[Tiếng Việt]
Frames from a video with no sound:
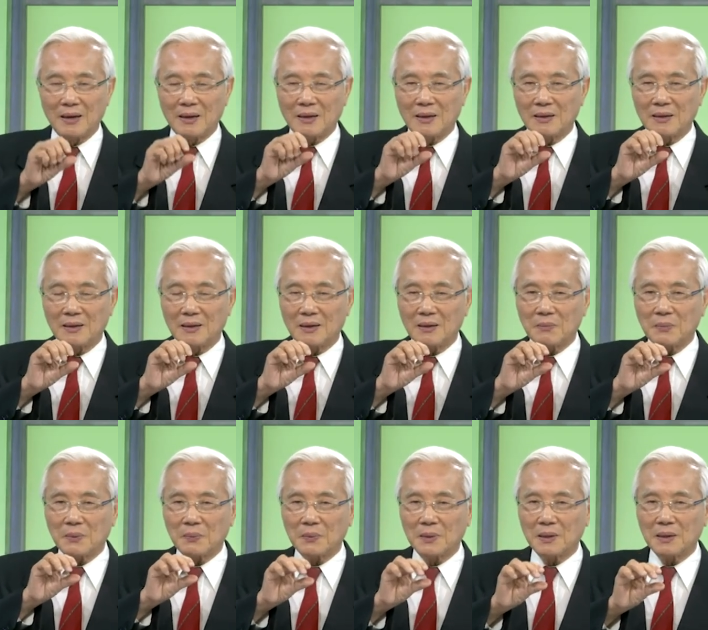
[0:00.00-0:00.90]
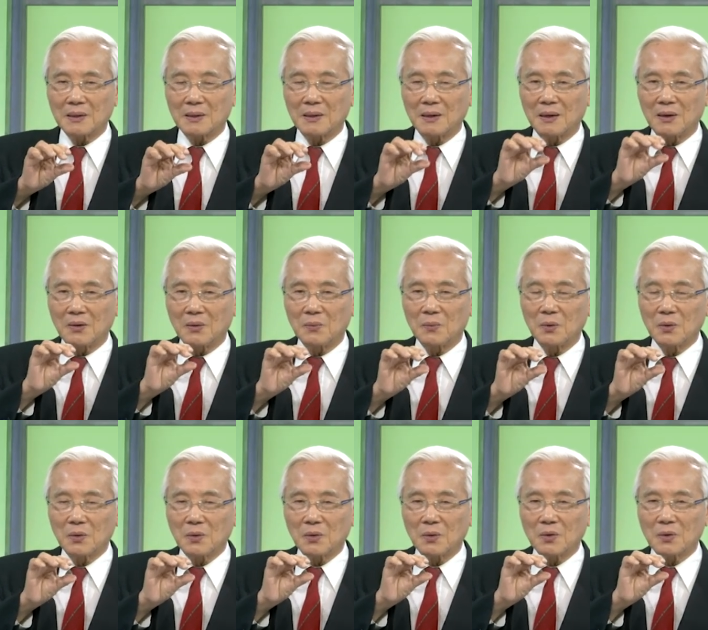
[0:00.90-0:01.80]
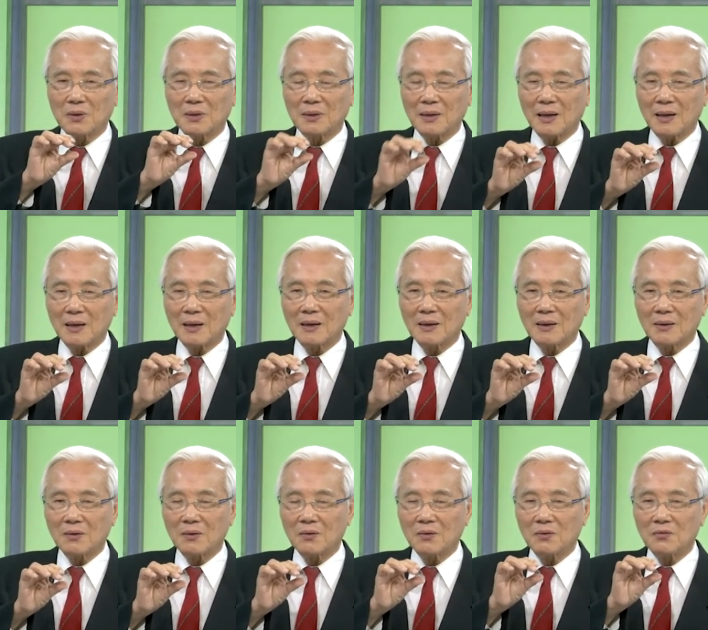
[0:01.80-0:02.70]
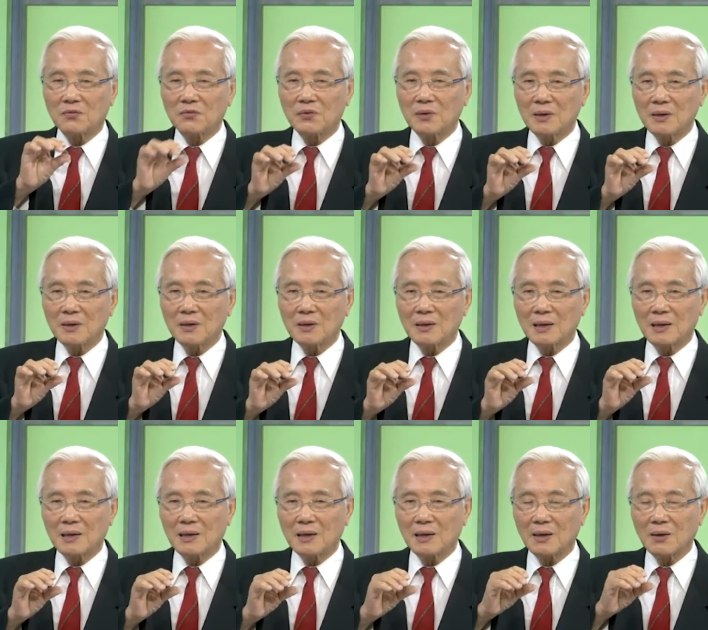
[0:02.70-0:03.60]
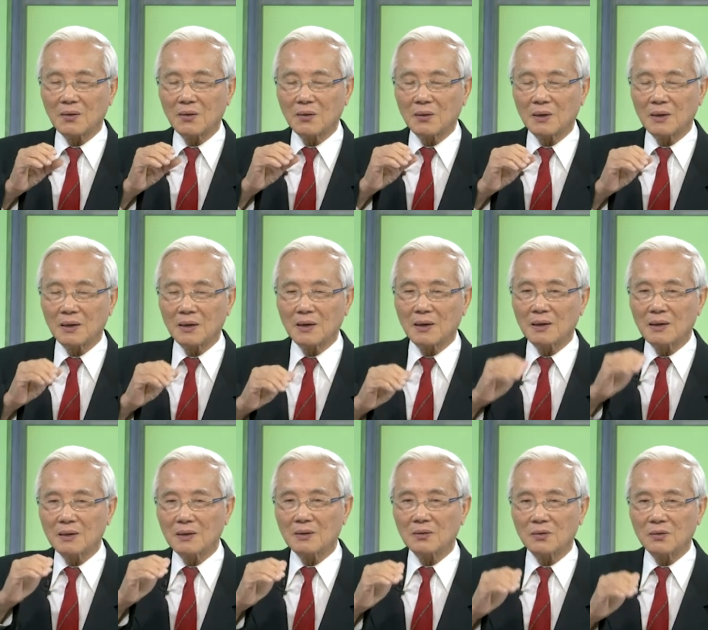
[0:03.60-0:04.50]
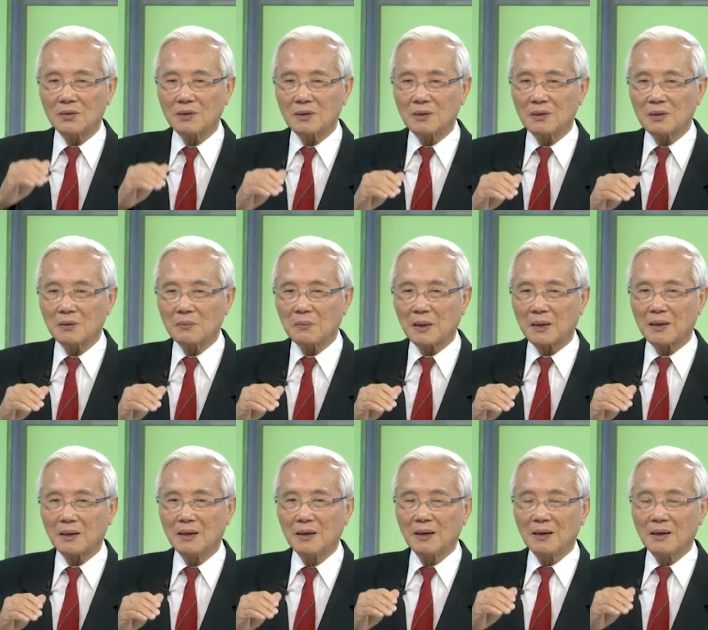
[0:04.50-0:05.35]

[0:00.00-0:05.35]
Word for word: thì những cái bắp thịt ở hậu môn nó còn chắc nó còn vững thành ra nó có thể đỡ được cho những tĩnh mạch